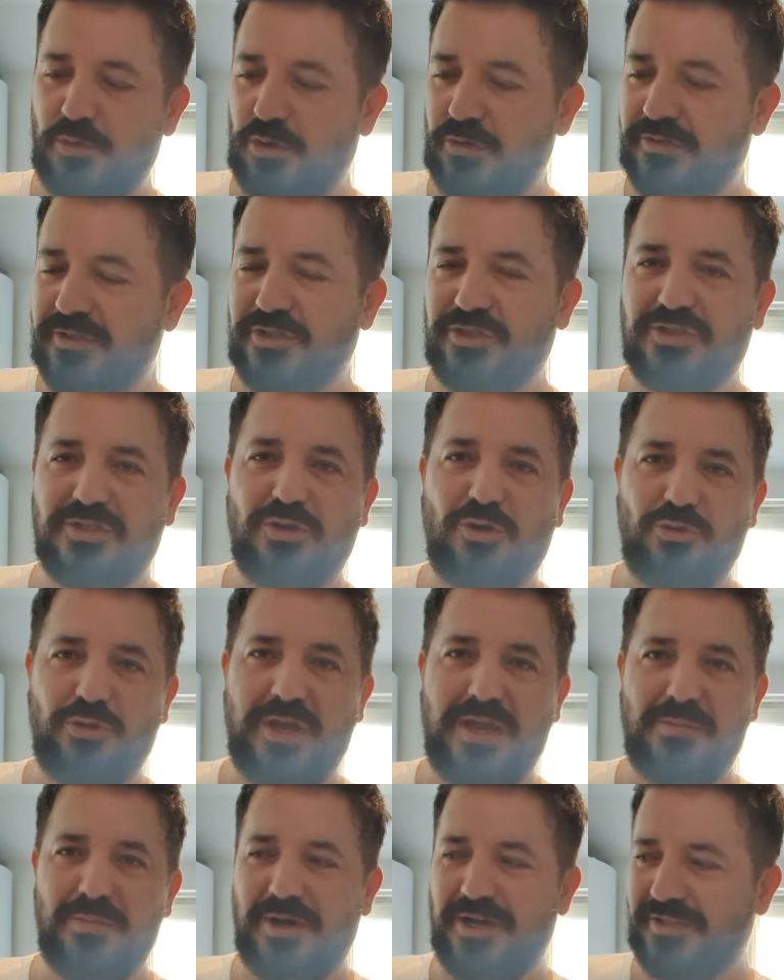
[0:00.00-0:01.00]
olduğu için
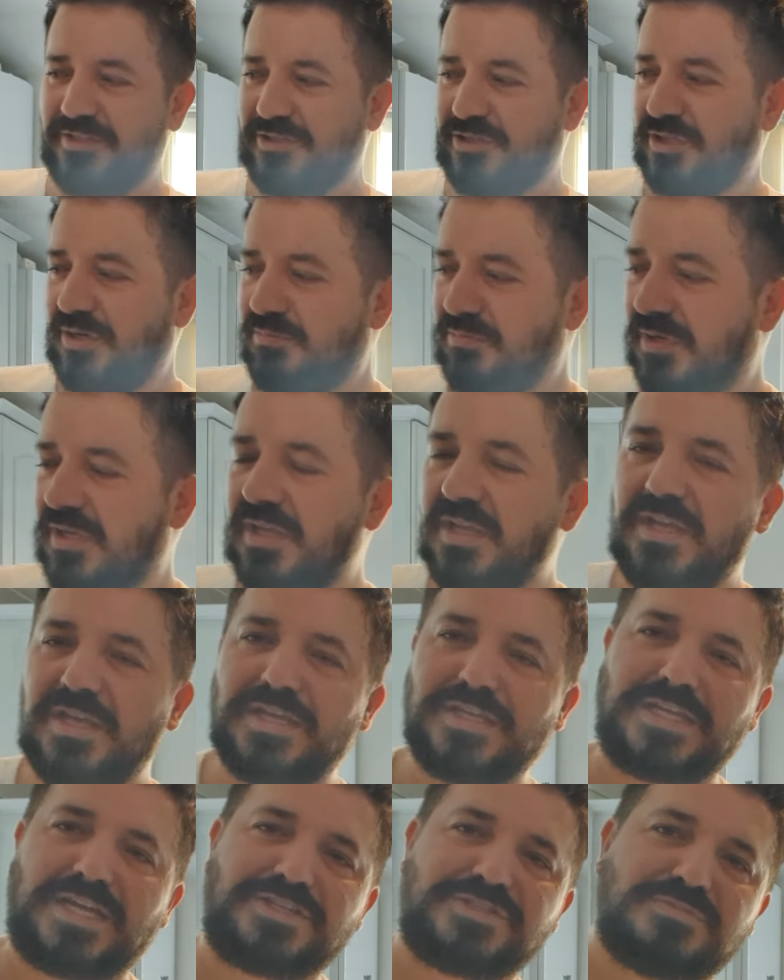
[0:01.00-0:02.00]
ona heba edeceğim.
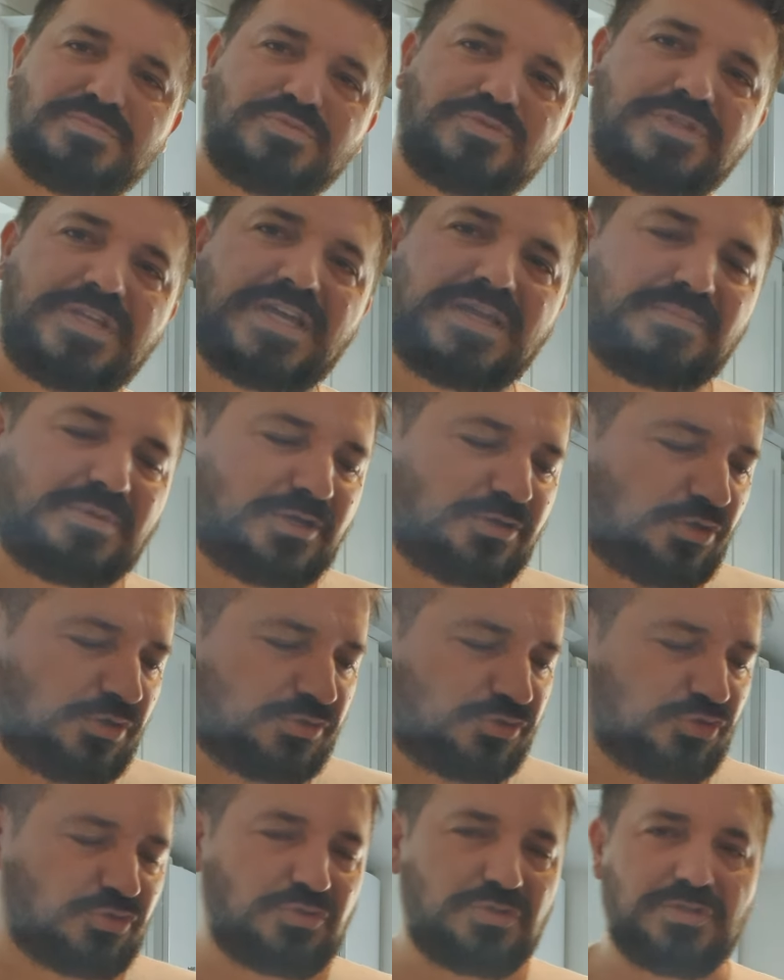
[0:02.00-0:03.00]
Gerçi bunda heba yok
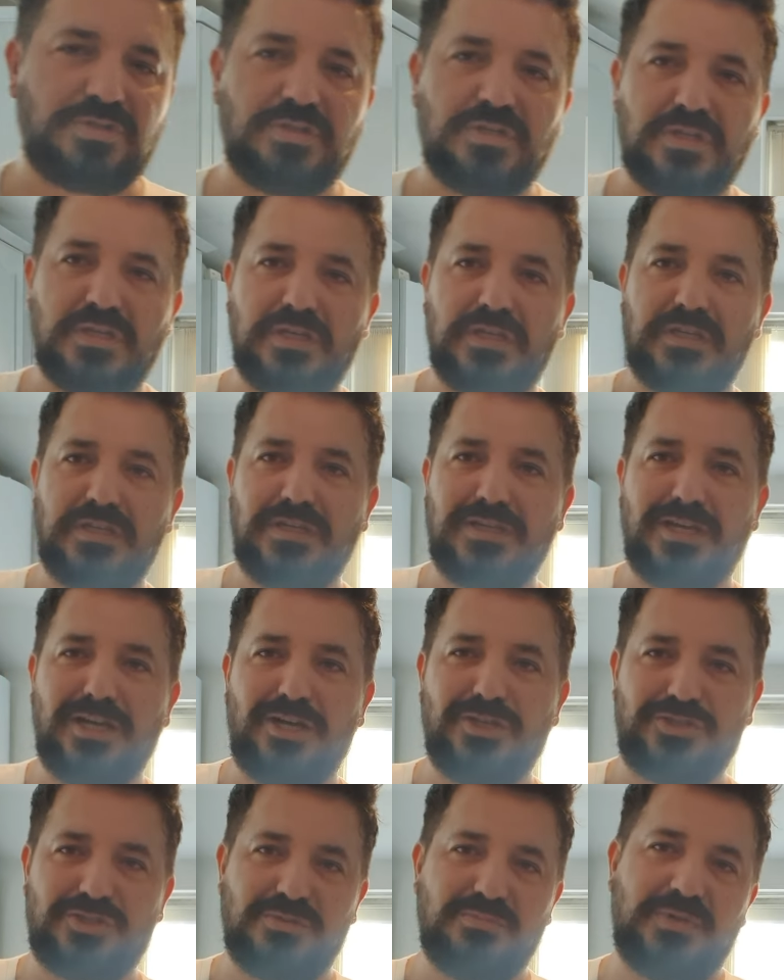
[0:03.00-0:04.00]
çünkü e,
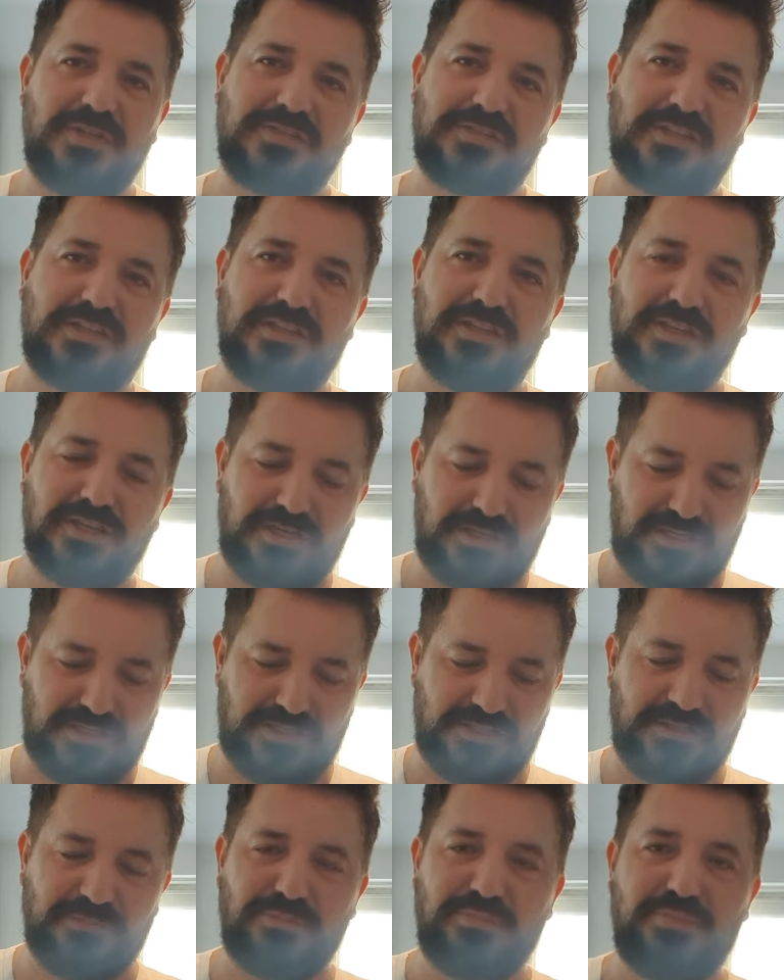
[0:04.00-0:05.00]
açılmazsa da e,
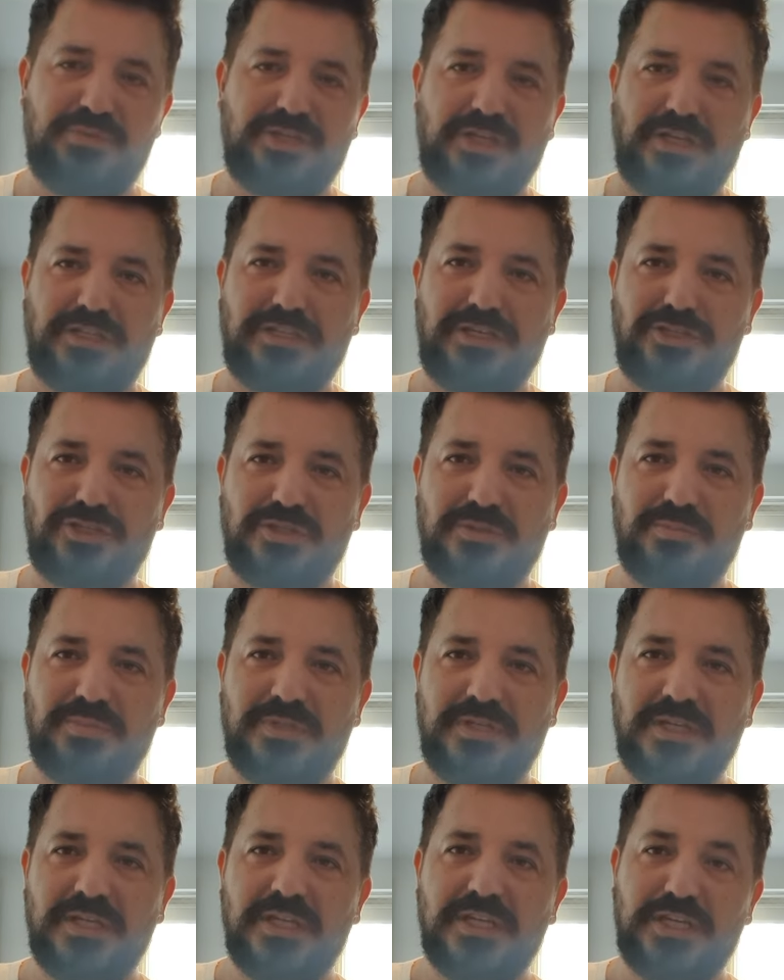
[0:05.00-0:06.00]
bir şekilde açılıp
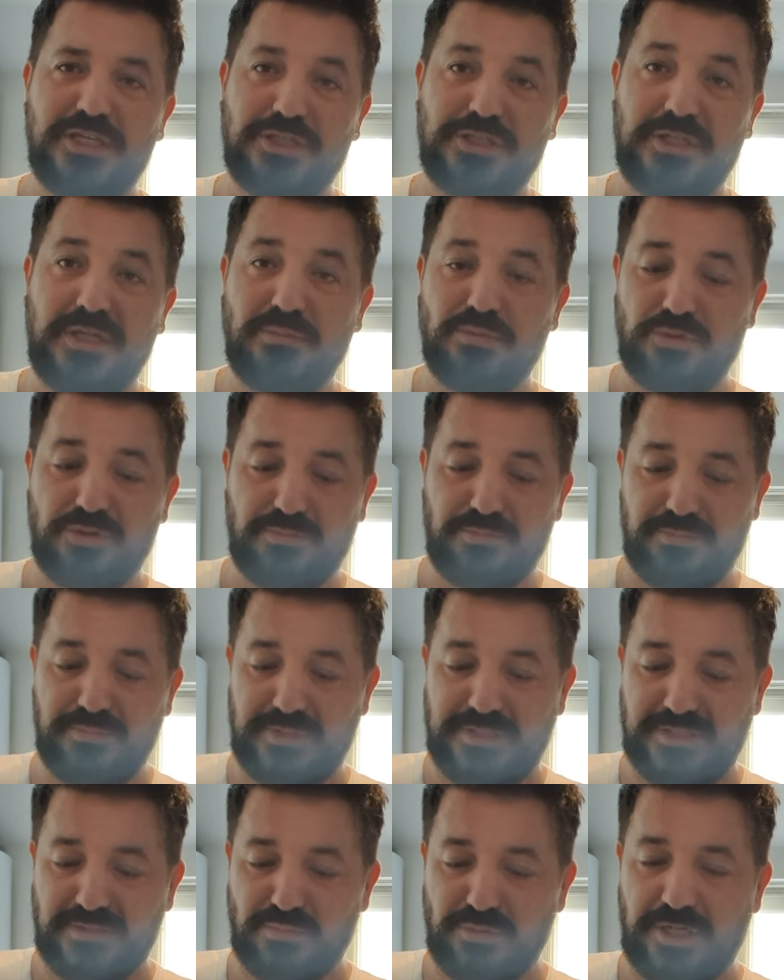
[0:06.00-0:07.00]

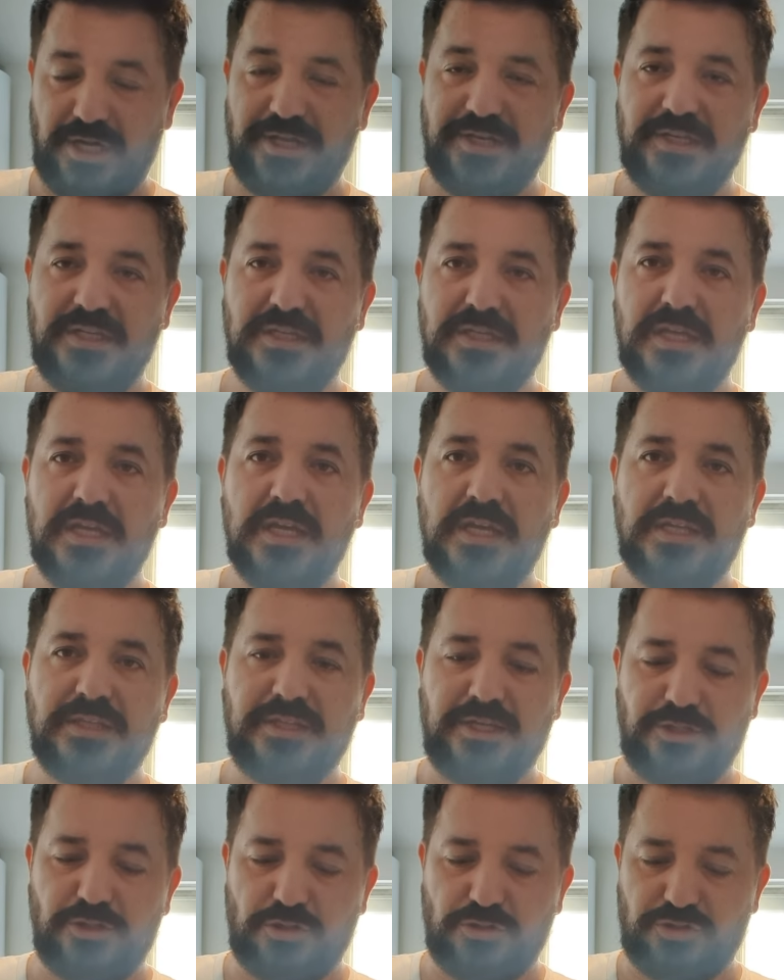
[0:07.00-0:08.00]
içilebilir bu yani.
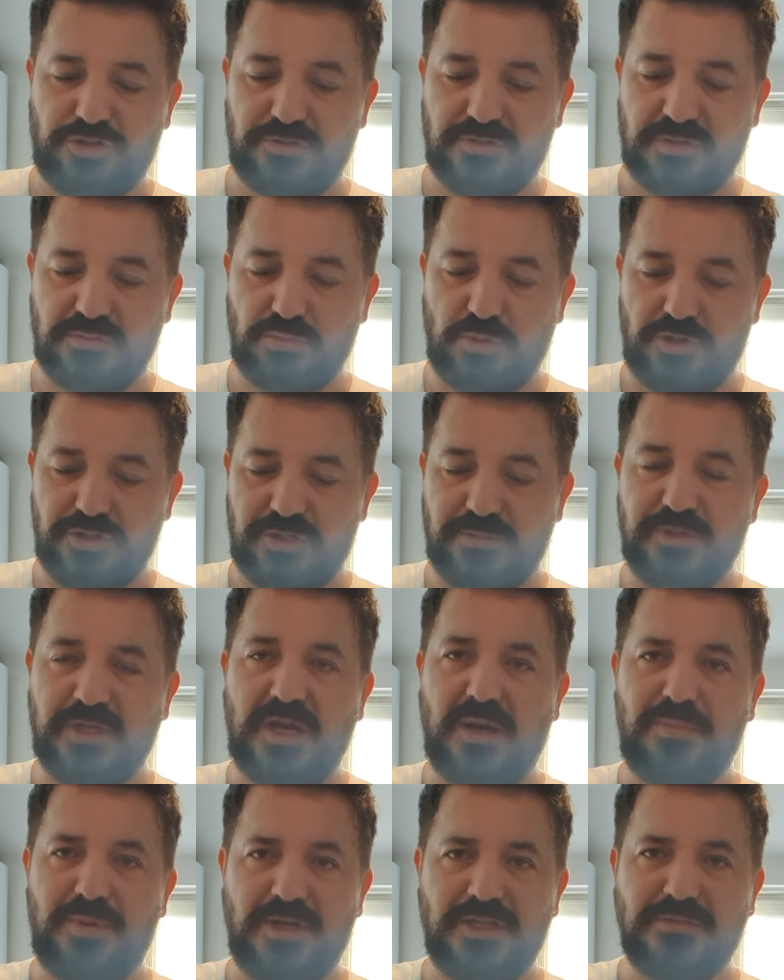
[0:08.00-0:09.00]
Deniyoruz. Şimdi önce bir
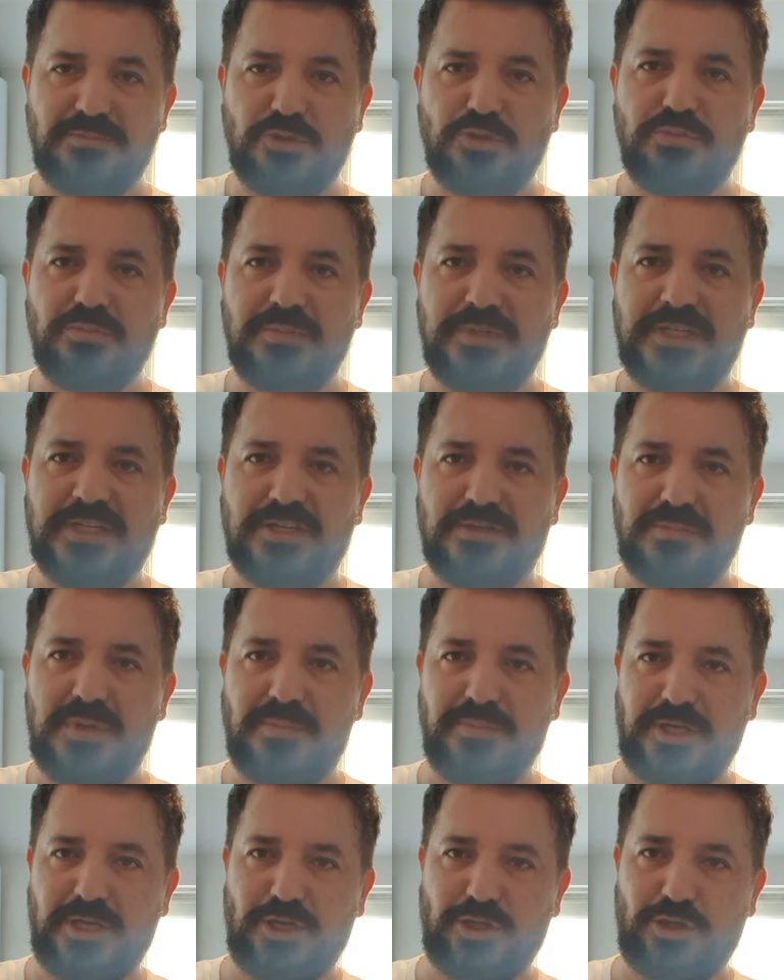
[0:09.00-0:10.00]
kapağını bunun bir
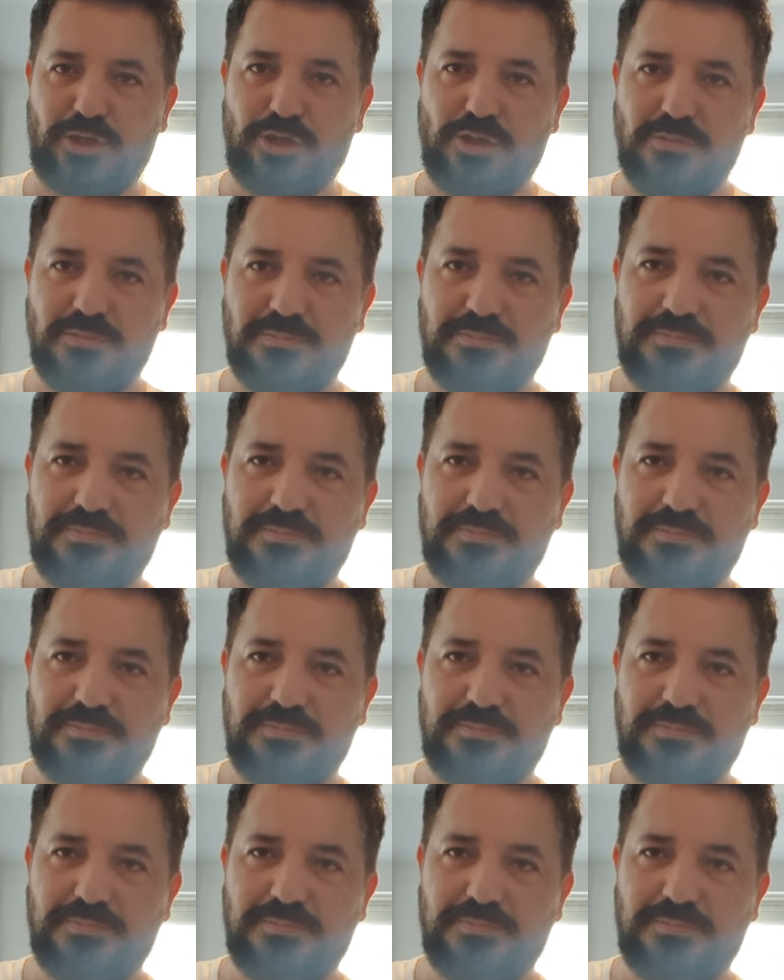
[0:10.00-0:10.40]
kırmam gerekiyor.